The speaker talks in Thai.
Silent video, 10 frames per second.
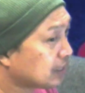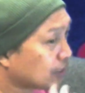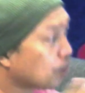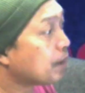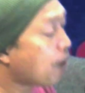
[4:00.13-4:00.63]
จะ
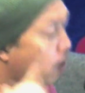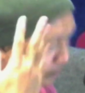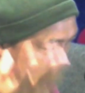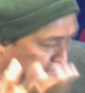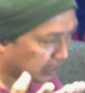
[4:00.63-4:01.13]
ต้องมาบอก
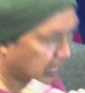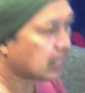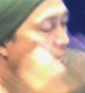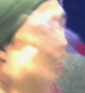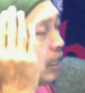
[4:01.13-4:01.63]
สั่งเสีย
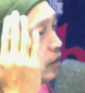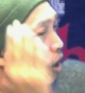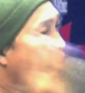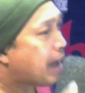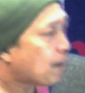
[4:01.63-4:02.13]

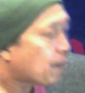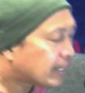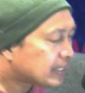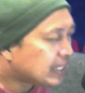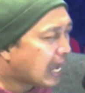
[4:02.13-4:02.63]
ต่อมา
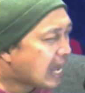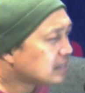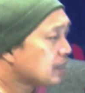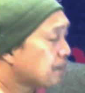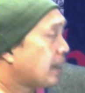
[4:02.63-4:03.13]
วันที่
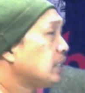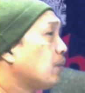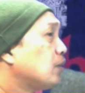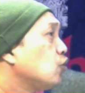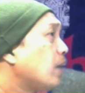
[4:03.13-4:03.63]
50 หมายถึ
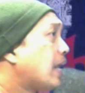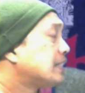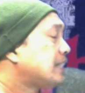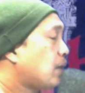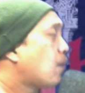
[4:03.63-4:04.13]
งว่าช่วงเวลา
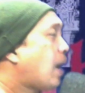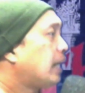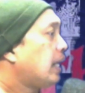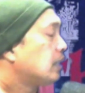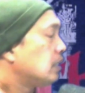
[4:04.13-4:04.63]
7 วัน
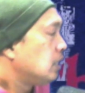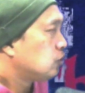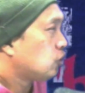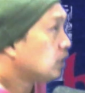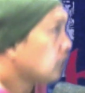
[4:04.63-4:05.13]
เนี่ย
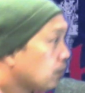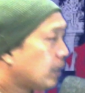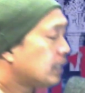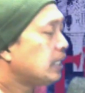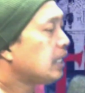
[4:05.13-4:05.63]
จนถึง
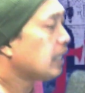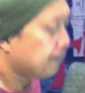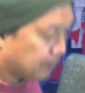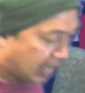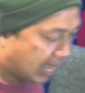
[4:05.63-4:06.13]
วันที่
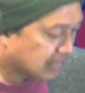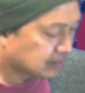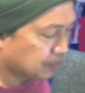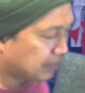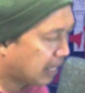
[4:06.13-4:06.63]

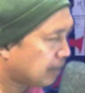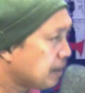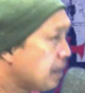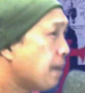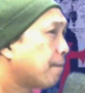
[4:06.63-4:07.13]
50 นั้น
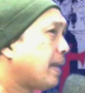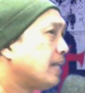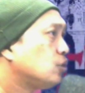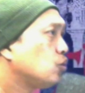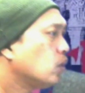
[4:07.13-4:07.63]
เป็
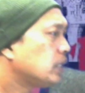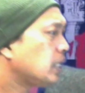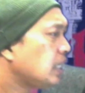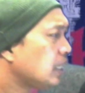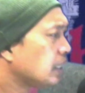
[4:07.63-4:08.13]
นช่วง
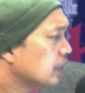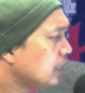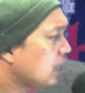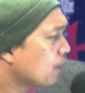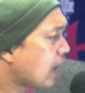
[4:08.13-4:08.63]
ที่
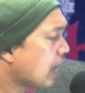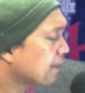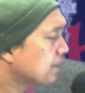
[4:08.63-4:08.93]
เรียกว่า